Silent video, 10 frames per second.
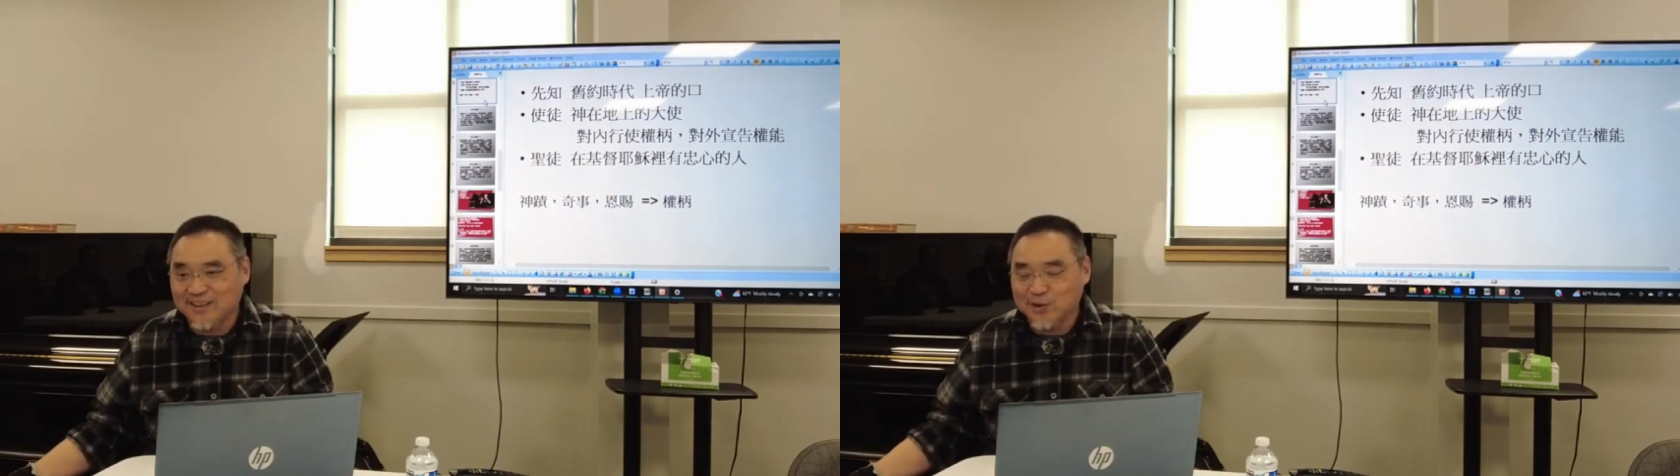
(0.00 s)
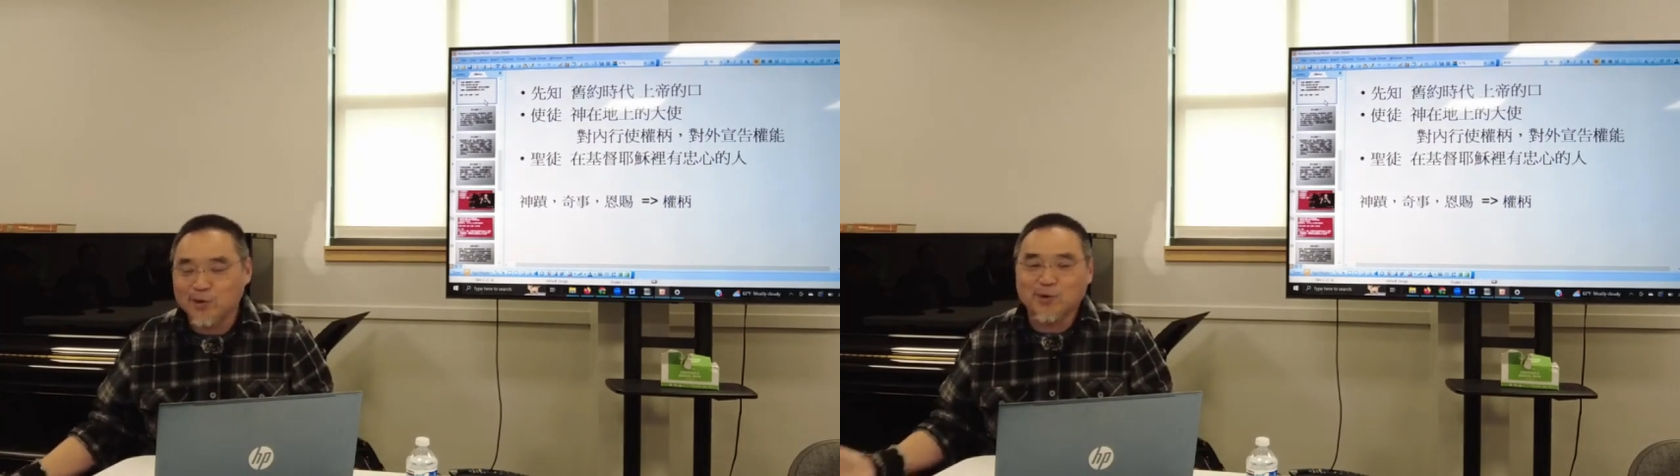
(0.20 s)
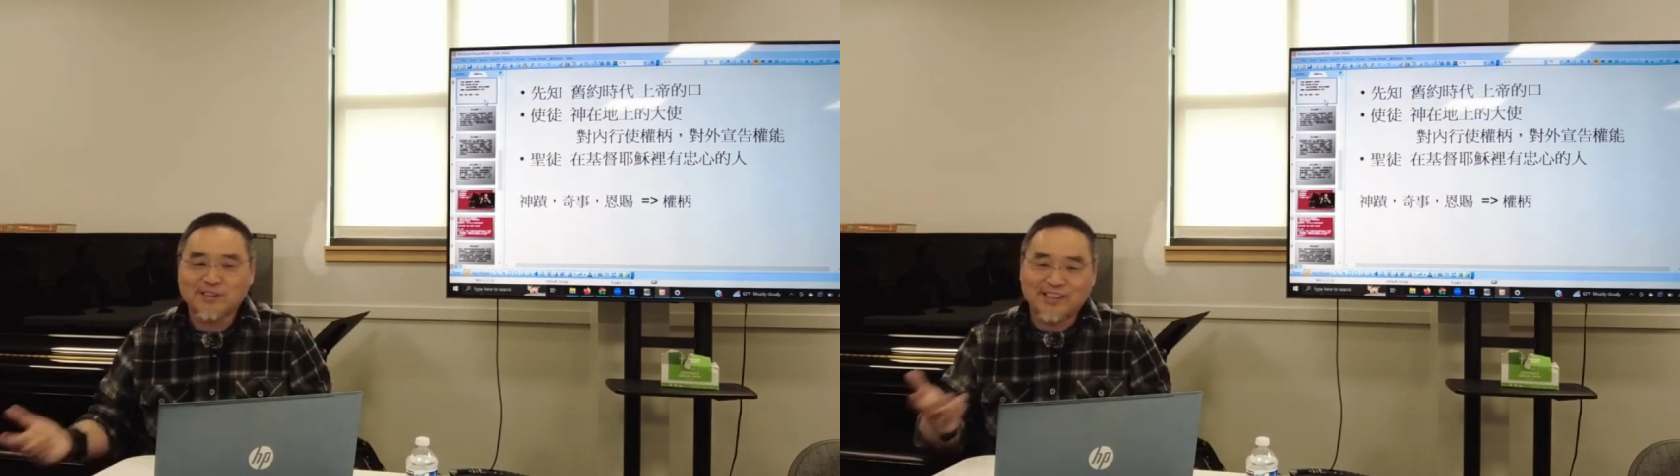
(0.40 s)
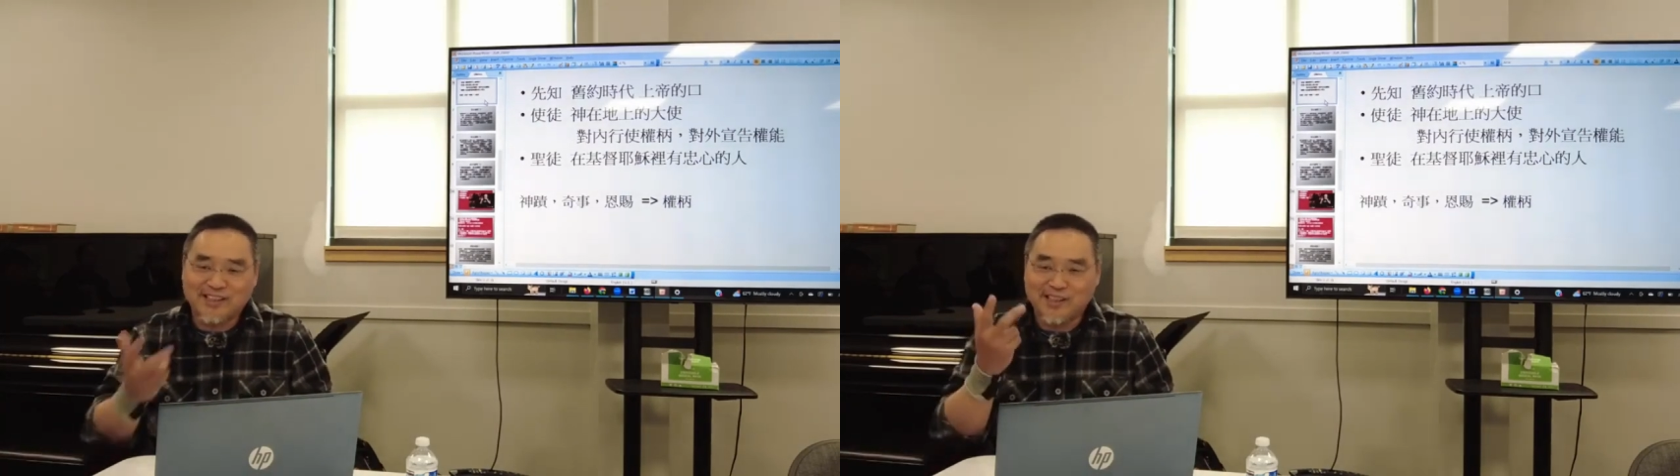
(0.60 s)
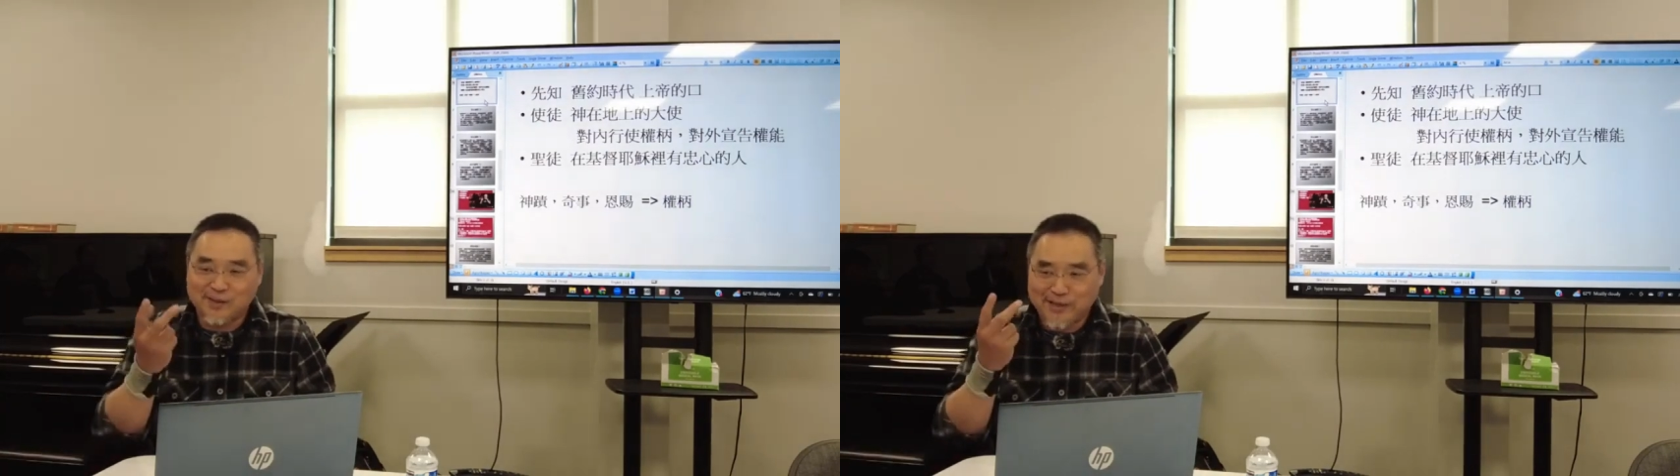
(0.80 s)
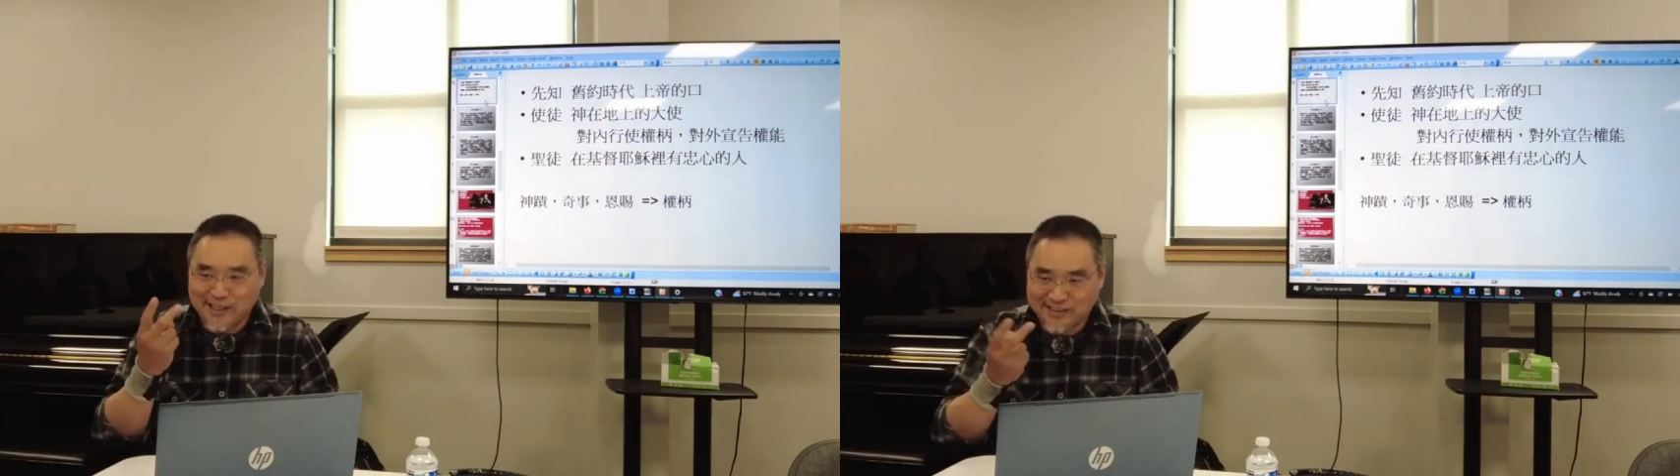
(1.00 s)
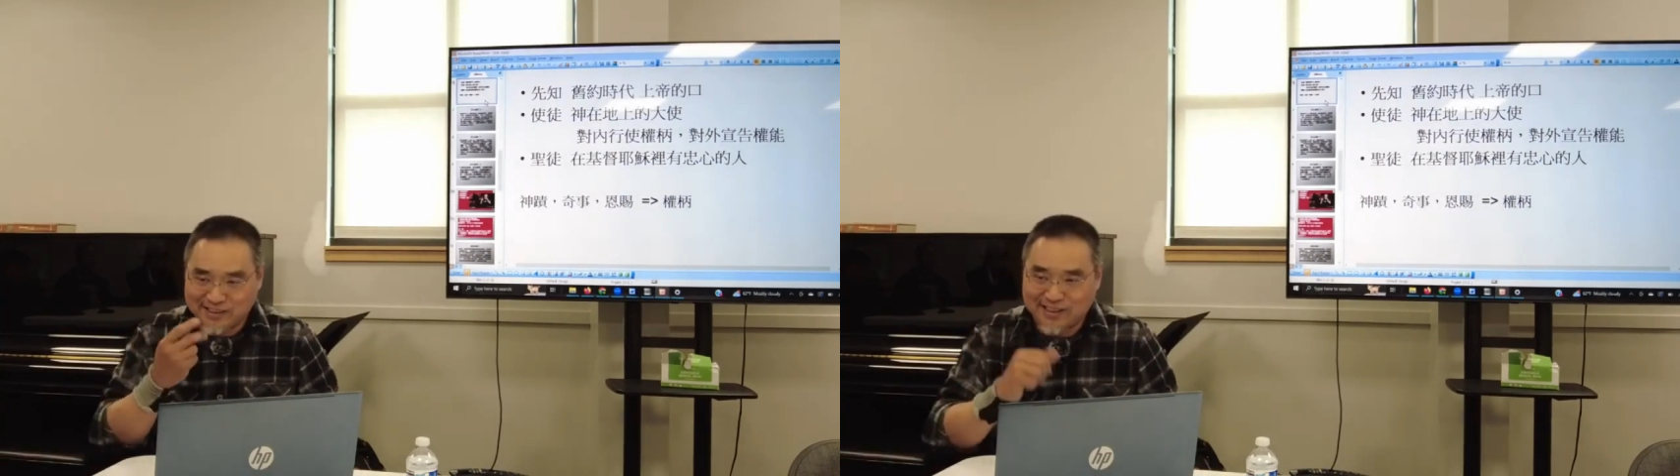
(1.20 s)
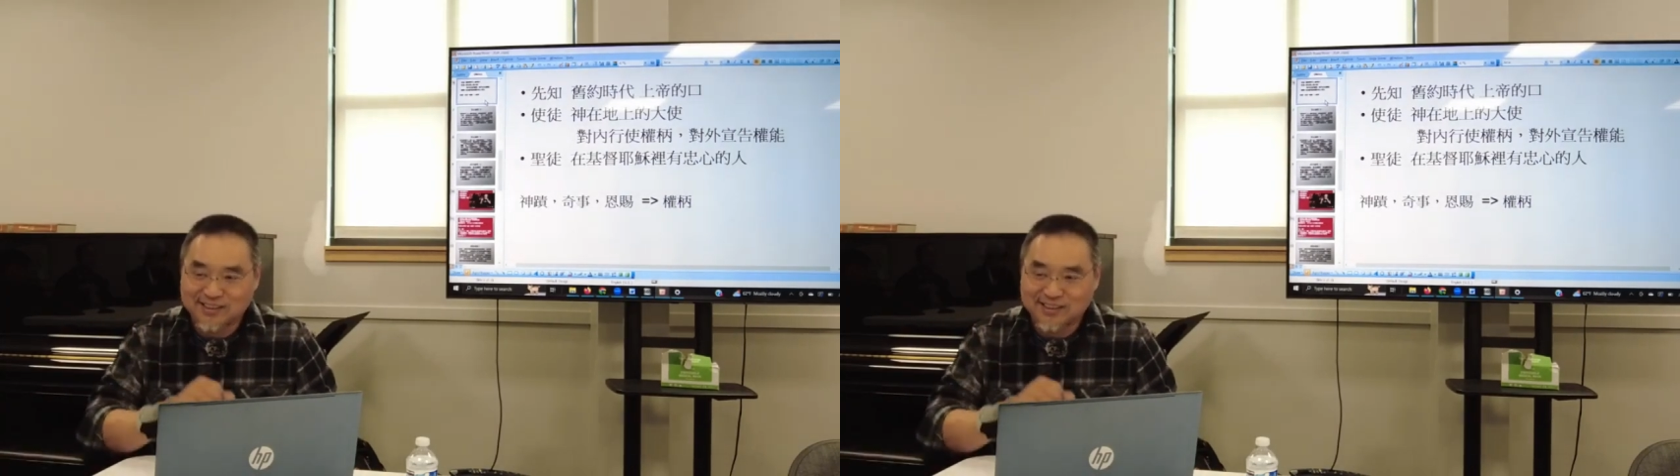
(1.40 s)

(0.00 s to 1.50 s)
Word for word: 所以我现在一个礼拜上